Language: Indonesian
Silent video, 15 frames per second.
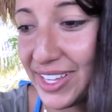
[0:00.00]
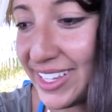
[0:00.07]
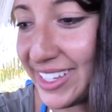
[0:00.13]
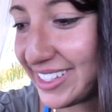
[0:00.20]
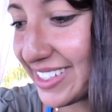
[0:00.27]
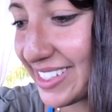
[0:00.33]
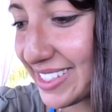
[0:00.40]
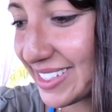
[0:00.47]

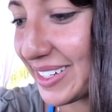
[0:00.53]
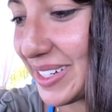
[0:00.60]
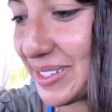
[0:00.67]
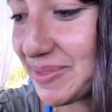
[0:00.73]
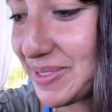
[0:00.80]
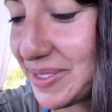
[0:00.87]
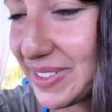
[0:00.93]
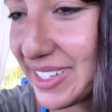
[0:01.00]
Kurangi
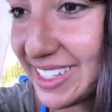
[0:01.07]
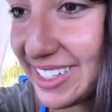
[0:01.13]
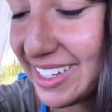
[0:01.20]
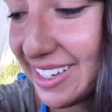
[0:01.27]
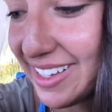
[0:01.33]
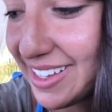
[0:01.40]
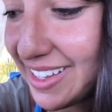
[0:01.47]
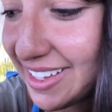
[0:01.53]
pemicu
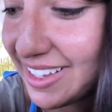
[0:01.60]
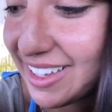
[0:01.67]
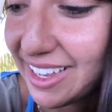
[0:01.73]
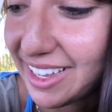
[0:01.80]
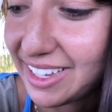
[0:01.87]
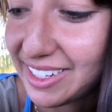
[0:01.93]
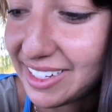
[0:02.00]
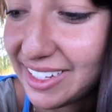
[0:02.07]
stres
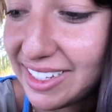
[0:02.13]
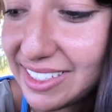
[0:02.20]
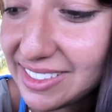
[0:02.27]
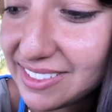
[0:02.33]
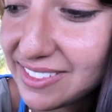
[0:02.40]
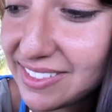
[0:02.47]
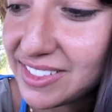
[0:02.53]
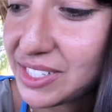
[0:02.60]
dalam hidup
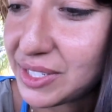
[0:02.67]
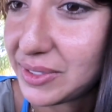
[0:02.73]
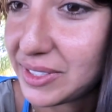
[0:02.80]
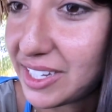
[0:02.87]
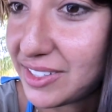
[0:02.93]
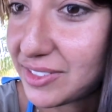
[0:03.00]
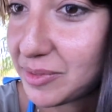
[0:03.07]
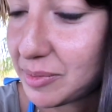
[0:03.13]
Anda
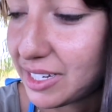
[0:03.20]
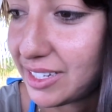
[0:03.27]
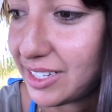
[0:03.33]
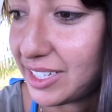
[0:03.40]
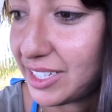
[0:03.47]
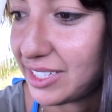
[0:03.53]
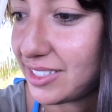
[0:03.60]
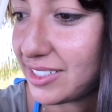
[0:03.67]
karena hal
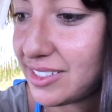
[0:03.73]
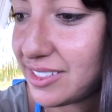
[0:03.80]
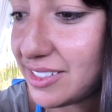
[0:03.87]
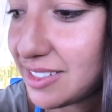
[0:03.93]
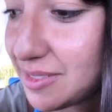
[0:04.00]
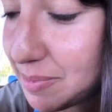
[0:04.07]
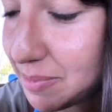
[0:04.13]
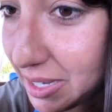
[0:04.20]
itu
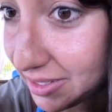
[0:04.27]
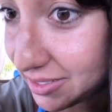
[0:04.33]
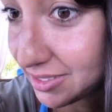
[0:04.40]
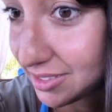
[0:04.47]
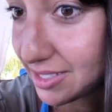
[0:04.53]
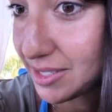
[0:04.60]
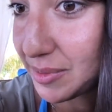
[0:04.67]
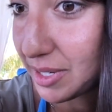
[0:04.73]

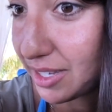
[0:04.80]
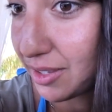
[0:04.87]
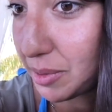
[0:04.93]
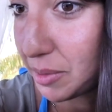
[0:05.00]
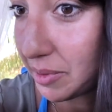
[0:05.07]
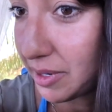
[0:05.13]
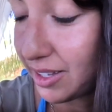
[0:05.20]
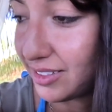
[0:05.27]
menyebabkan tubuh
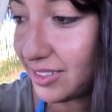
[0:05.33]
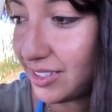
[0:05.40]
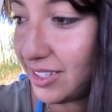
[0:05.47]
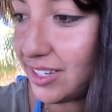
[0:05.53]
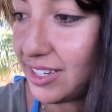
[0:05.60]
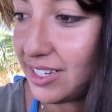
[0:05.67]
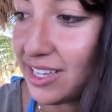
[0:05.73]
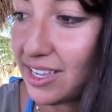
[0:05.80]
Anda
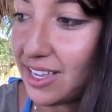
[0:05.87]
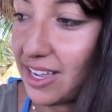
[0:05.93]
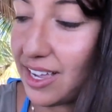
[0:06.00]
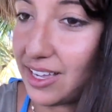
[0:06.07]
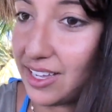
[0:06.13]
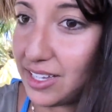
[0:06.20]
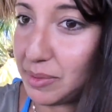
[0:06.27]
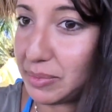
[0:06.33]
memproduksi
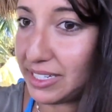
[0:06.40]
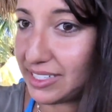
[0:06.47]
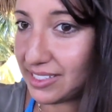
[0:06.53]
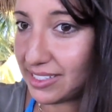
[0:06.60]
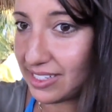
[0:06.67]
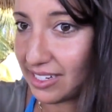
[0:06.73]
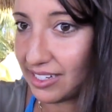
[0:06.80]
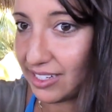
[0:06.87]

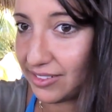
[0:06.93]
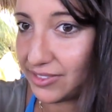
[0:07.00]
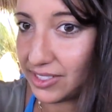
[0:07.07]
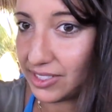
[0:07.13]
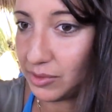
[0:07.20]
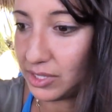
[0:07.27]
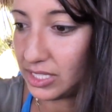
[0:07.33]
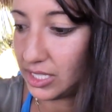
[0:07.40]
kortisol
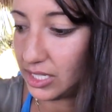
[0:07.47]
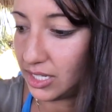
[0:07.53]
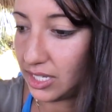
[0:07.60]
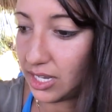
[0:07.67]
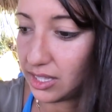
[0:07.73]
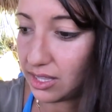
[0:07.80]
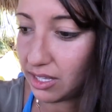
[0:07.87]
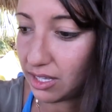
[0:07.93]
yang
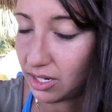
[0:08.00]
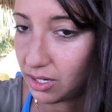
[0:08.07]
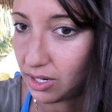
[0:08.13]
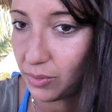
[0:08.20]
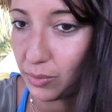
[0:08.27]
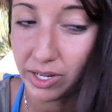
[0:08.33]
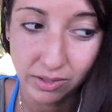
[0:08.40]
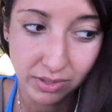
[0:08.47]
dapat
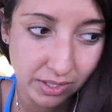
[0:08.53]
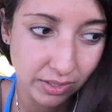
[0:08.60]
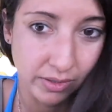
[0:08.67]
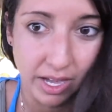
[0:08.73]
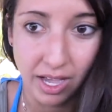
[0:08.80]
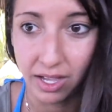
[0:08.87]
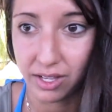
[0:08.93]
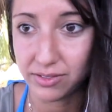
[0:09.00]
berkontribusi
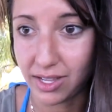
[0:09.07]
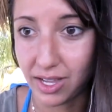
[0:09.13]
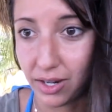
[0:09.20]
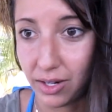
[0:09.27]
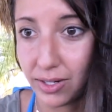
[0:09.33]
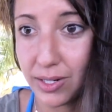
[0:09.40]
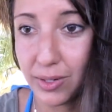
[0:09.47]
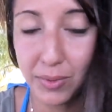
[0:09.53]
pada
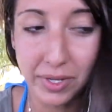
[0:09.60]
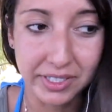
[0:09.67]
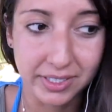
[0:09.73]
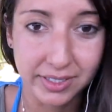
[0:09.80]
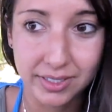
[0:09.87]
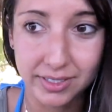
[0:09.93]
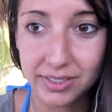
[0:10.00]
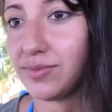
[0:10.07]
penambahan
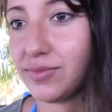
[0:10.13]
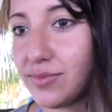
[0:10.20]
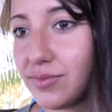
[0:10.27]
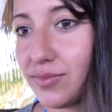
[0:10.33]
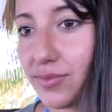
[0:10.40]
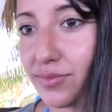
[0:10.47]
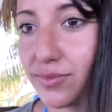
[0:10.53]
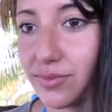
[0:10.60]
berat
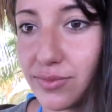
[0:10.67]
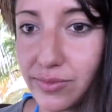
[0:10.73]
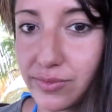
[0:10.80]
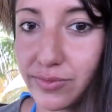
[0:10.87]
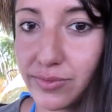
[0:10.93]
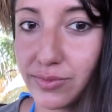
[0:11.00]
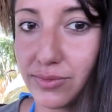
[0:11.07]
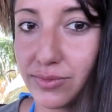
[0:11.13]
badan.
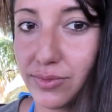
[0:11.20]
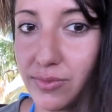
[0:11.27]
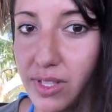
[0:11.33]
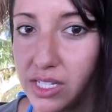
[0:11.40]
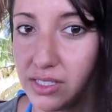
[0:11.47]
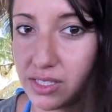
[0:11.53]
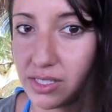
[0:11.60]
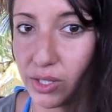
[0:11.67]

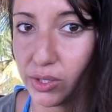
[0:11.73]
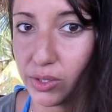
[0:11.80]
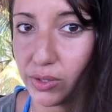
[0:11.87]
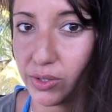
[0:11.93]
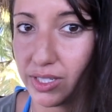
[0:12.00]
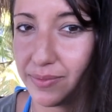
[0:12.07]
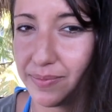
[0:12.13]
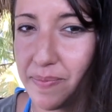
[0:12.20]

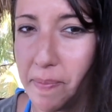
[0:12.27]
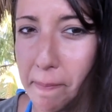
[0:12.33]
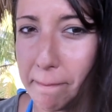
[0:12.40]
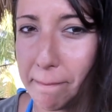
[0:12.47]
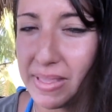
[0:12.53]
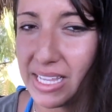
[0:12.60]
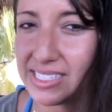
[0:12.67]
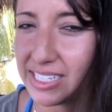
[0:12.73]
Tetap
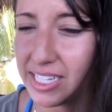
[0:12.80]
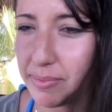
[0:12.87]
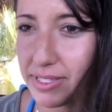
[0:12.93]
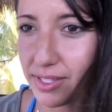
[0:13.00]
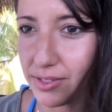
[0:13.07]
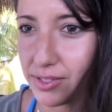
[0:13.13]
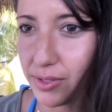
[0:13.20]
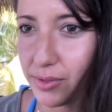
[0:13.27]
aktif melalui
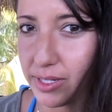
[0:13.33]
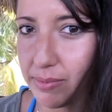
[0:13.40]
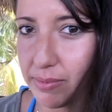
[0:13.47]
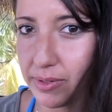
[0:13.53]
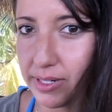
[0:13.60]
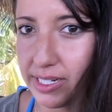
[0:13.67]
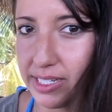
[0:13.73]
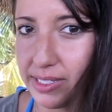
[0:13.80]

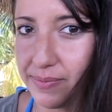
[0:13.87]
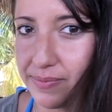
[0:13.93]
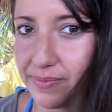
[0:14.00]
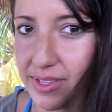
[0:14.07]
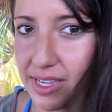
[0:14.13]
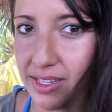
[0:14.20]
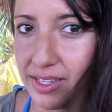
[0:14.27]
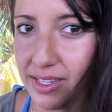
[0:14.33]
meditasi,
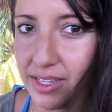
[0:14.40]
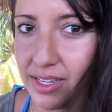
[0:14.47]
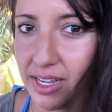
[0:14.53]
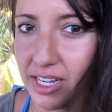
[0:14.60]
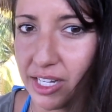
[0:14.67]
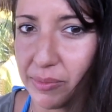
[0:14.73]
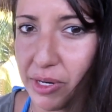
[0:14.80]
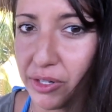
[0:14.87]

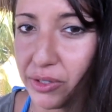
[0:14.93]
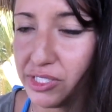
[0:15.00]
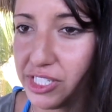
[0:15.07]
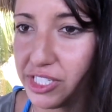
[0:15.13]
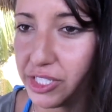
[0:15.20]
yoga,